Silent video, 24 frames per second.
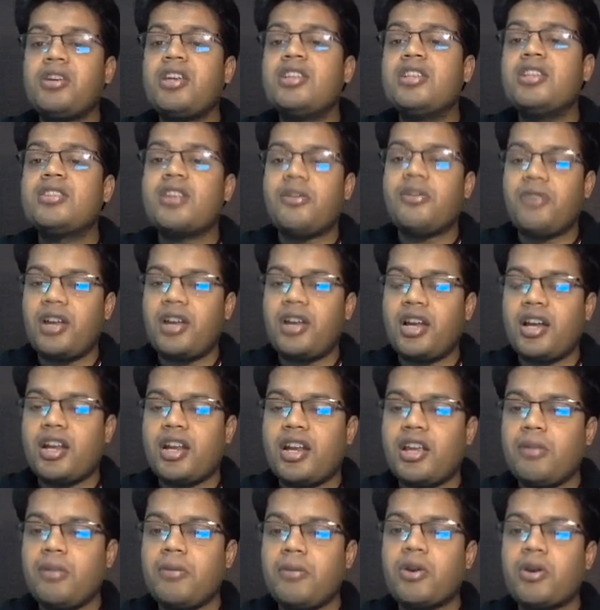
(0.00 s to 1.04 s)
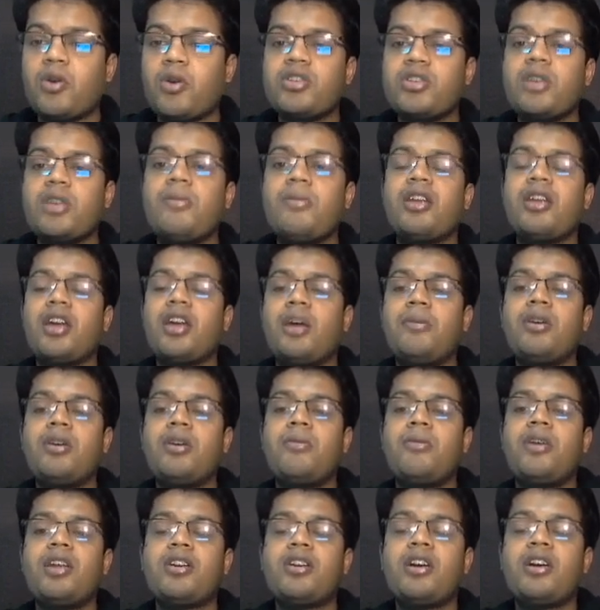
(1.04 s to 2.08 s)
हिंसा फैला रहे हैं बिकॉज हमारे अभी
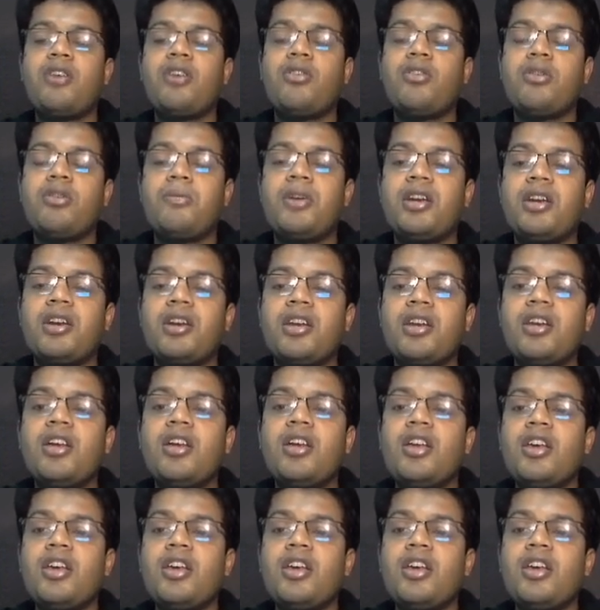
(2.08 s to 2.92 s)
हमारे गवर्नमेंट ने